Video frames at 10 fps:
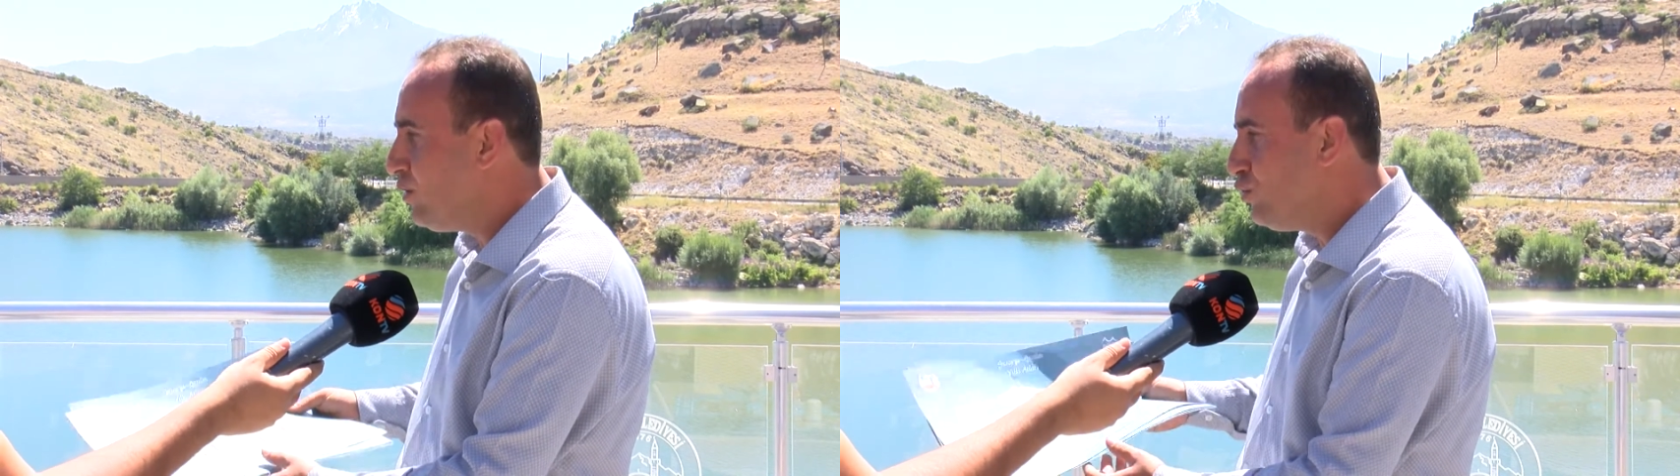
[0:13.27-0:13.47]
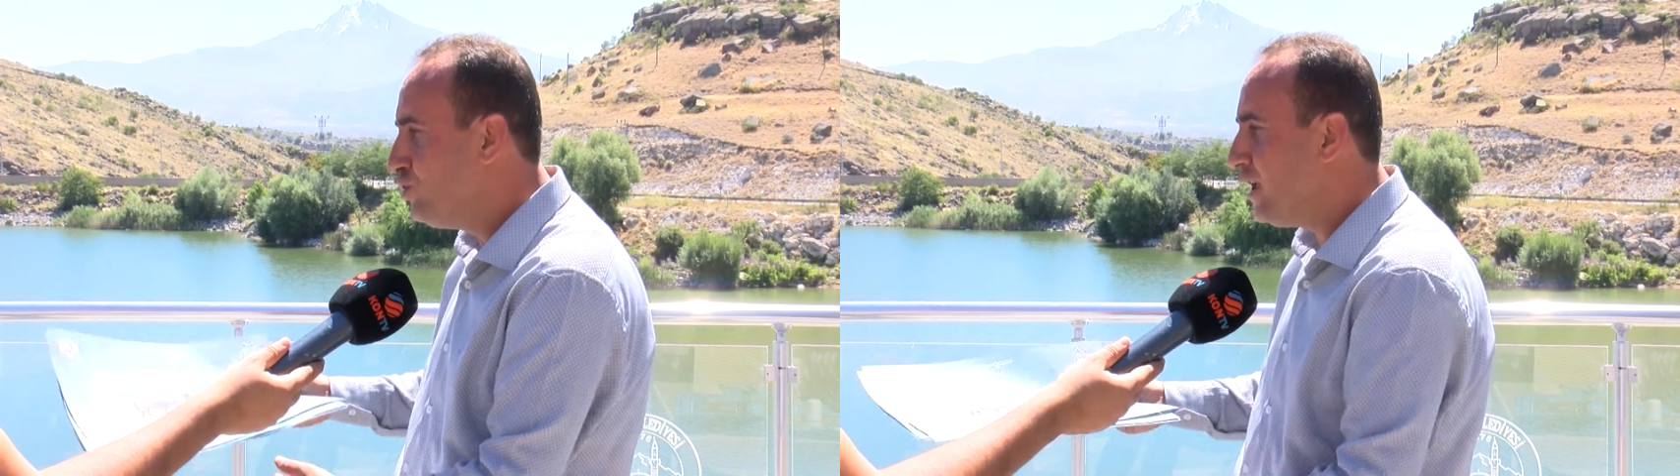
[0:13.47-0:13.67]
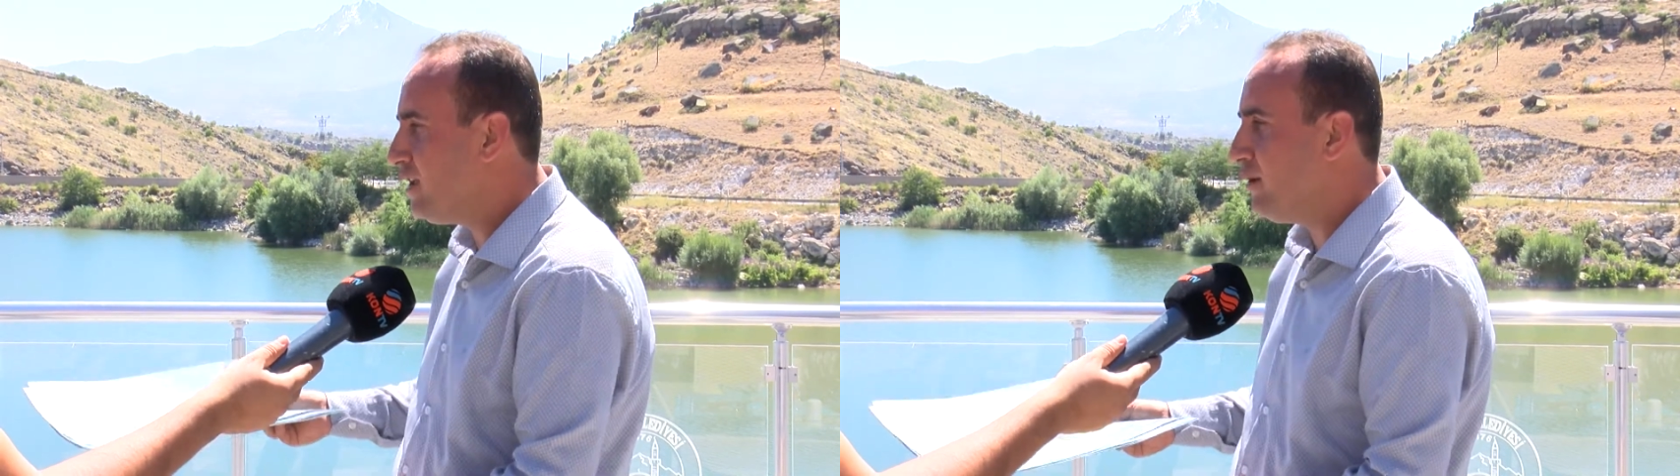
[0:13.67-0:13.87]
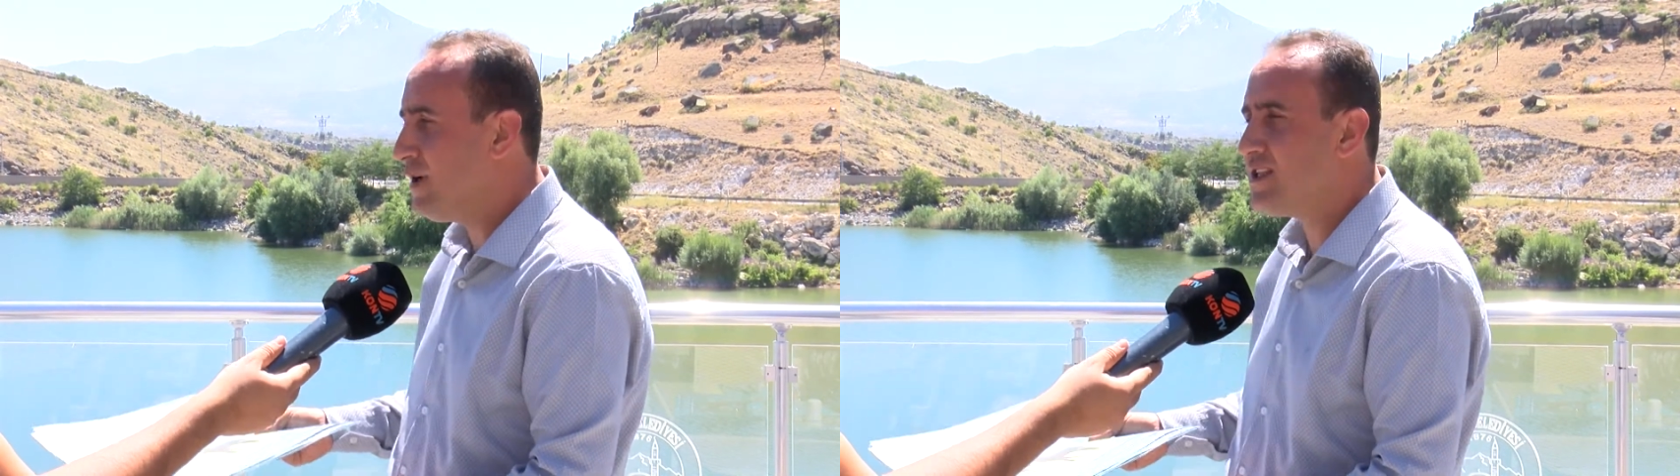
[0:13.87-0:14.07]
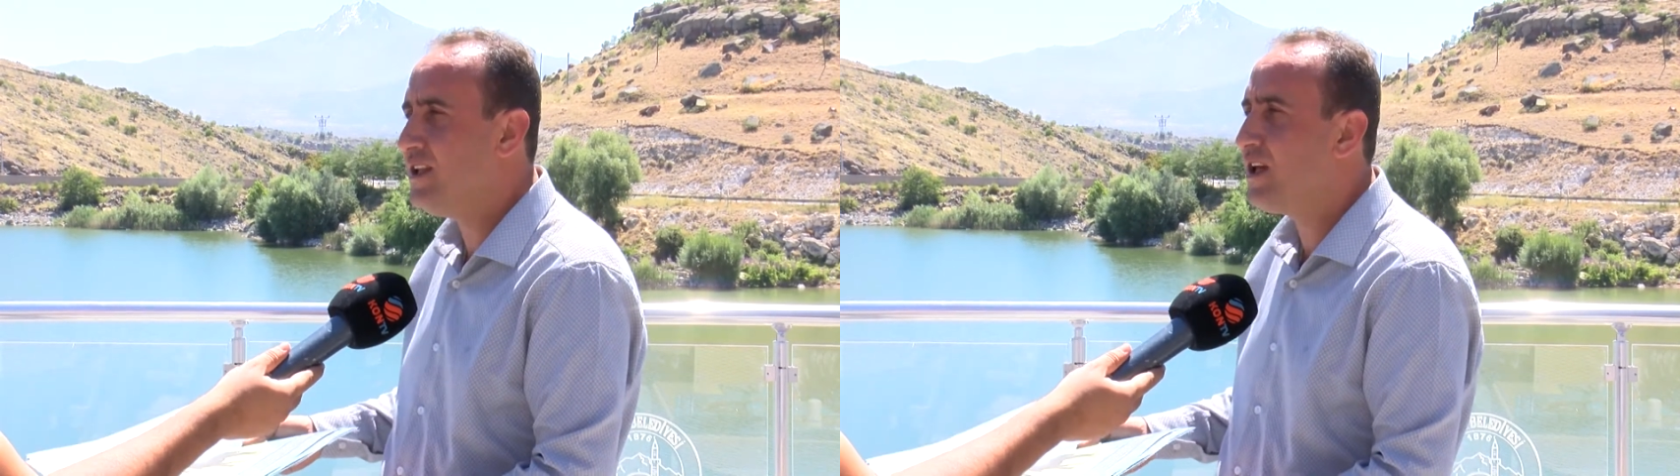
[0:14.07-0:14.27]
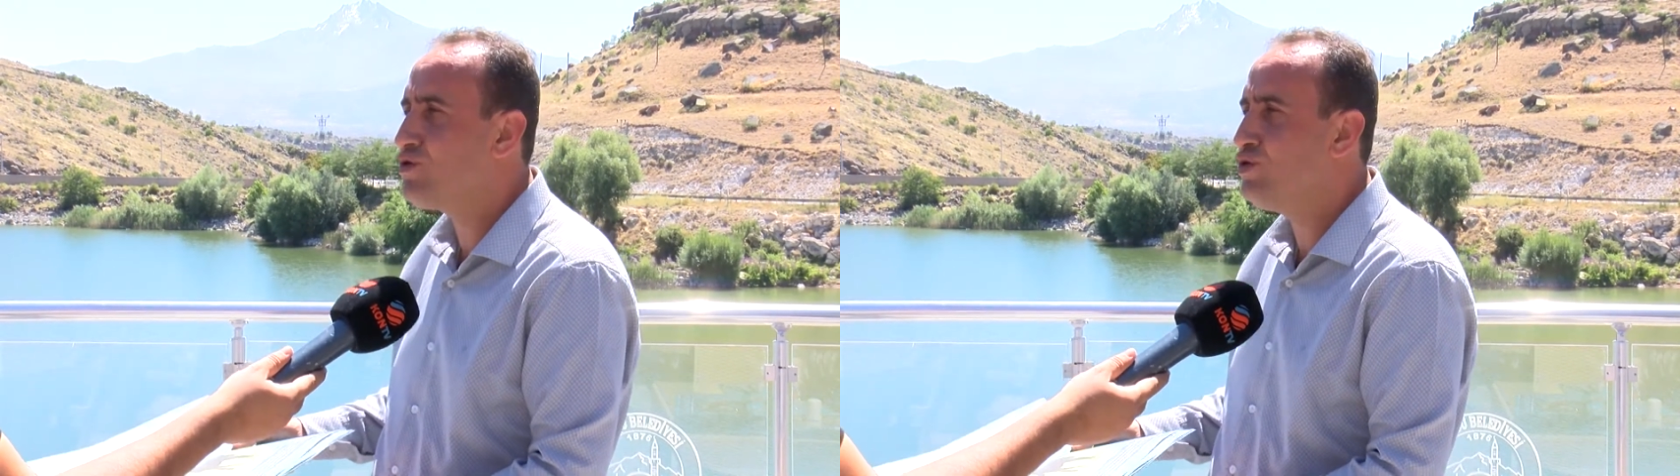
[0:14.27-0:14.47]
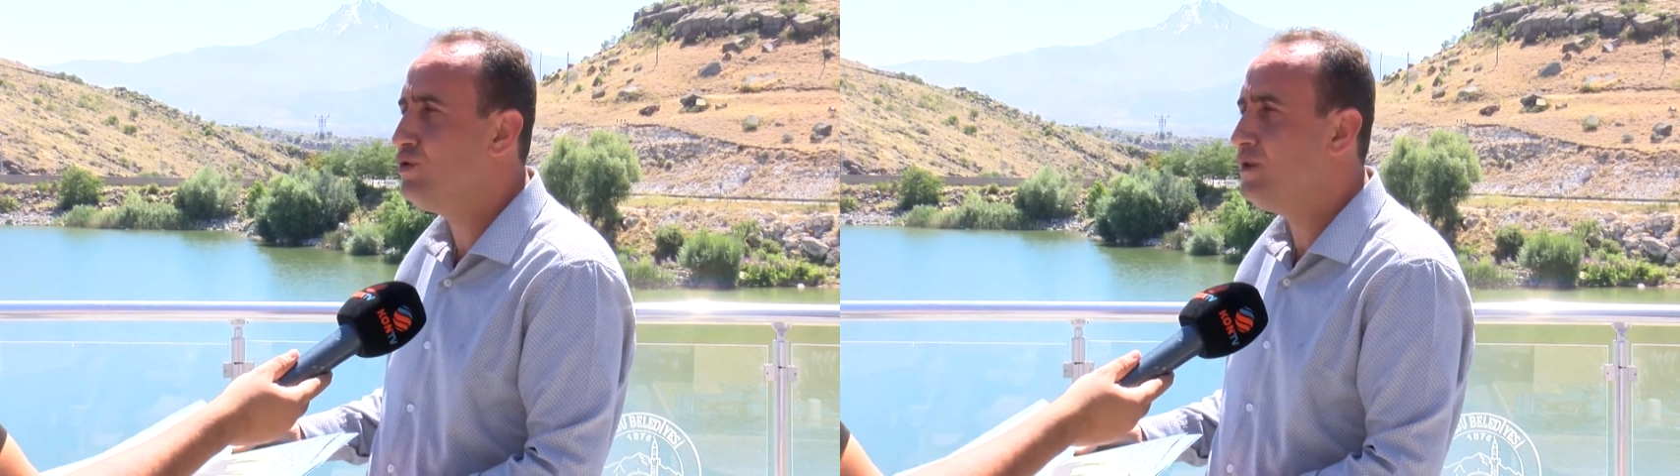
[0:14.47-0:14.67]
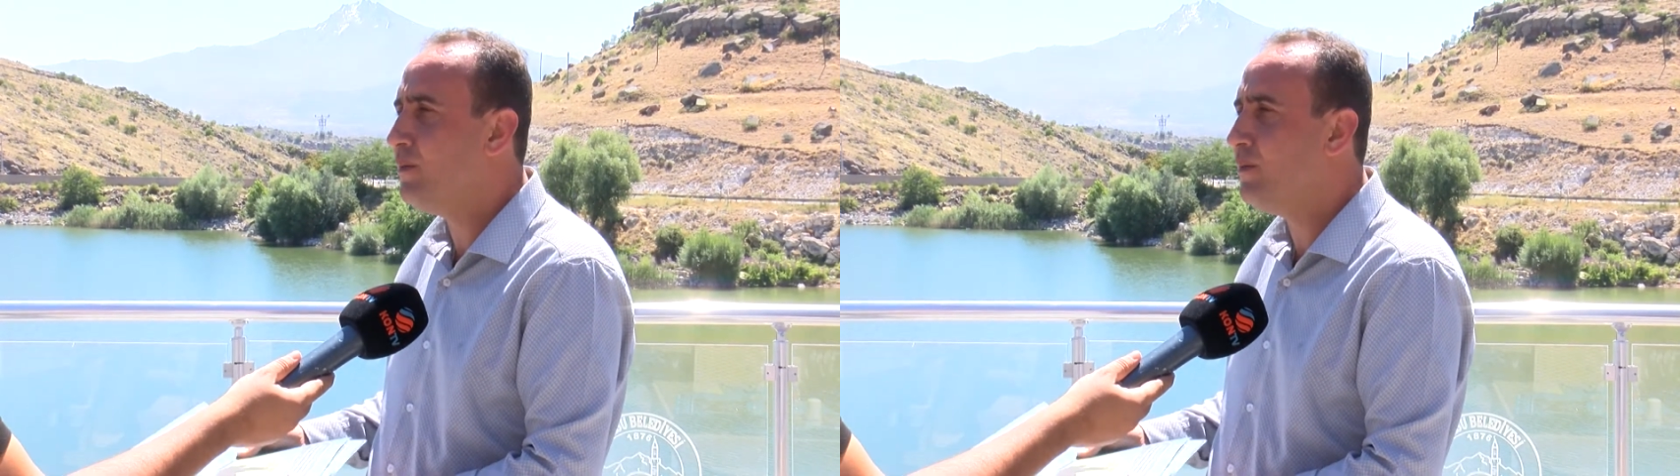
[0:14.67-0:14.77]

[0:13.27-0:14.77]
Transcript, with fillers: Bunları da masalara sunum